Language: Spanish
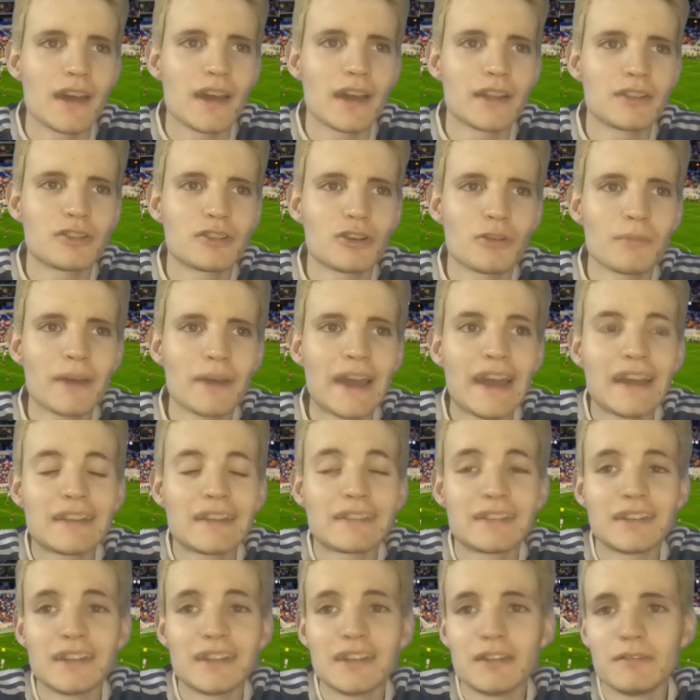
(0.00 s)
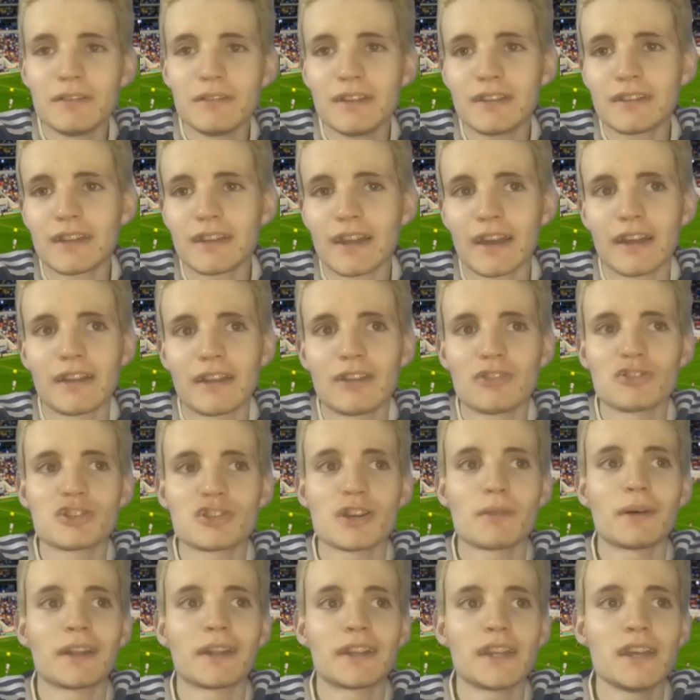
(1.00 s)
entró Messi, viste, que es lo
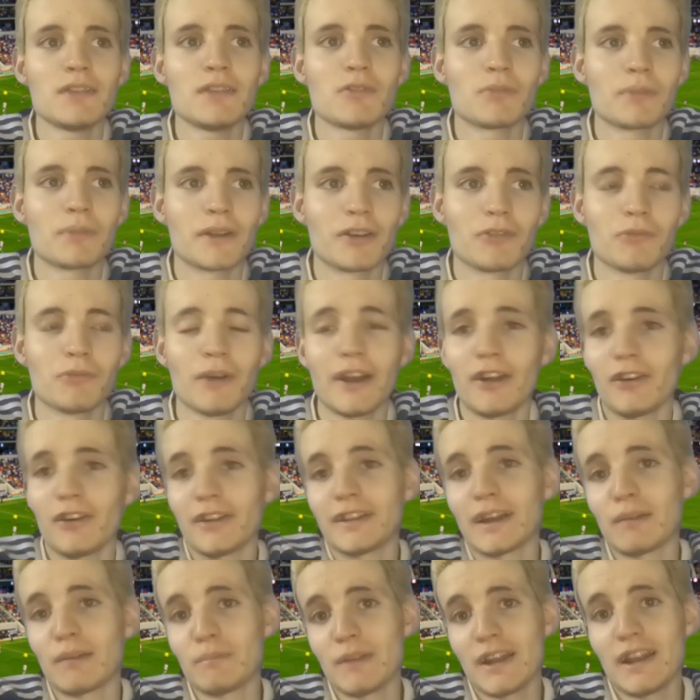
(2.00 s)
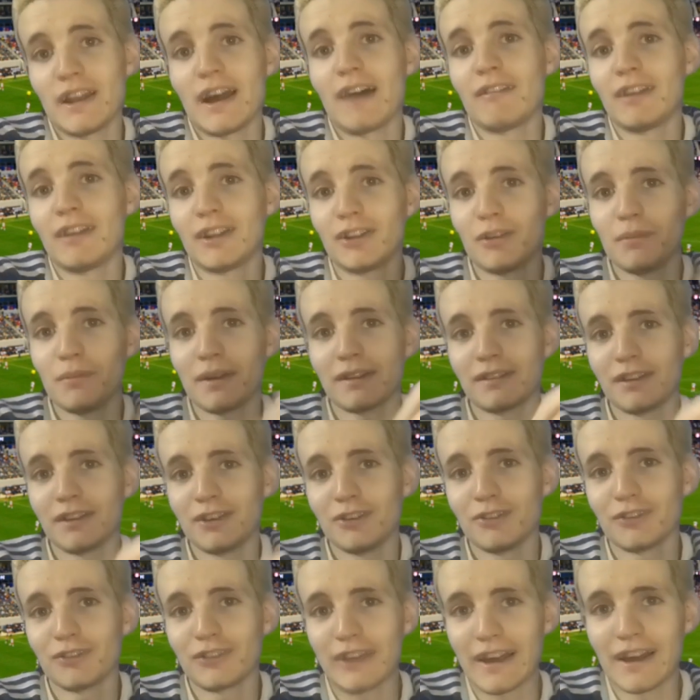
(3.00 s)
llamativo, pero bueno, y también hablando de Messi,
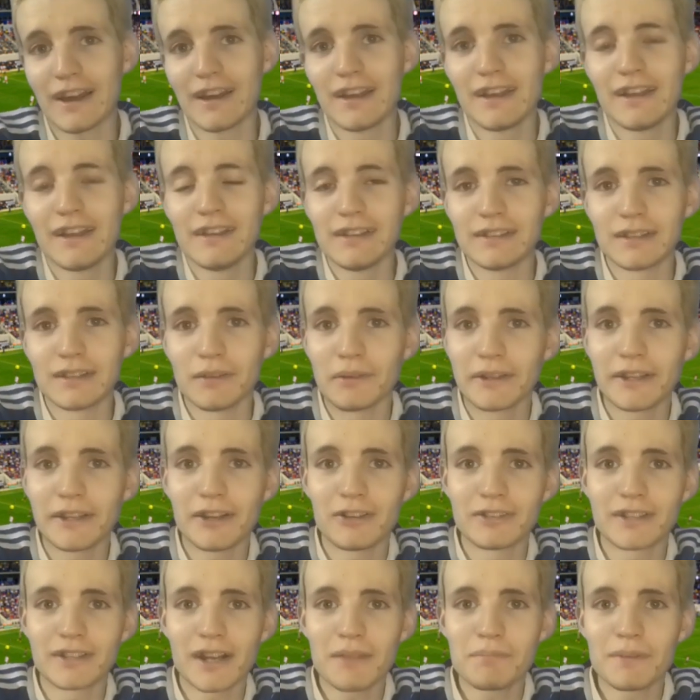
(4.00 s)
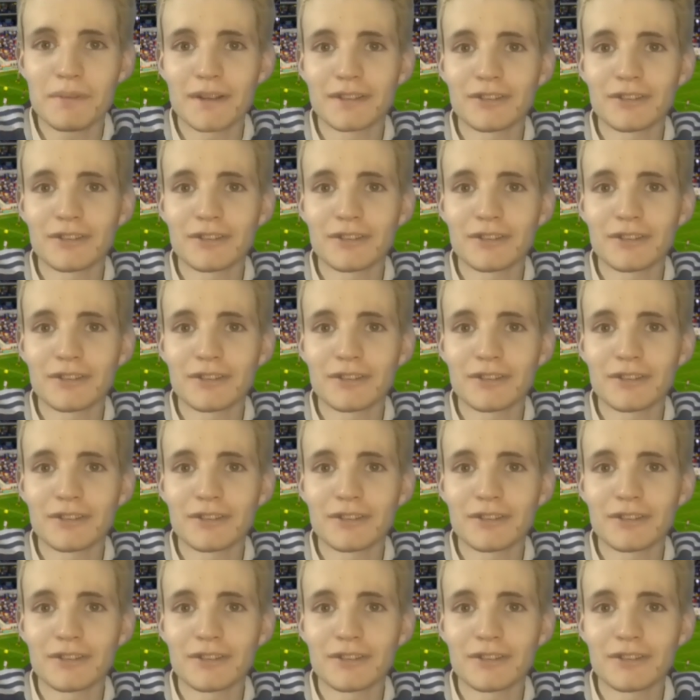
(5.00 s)
¿no? O sea, se metieron tres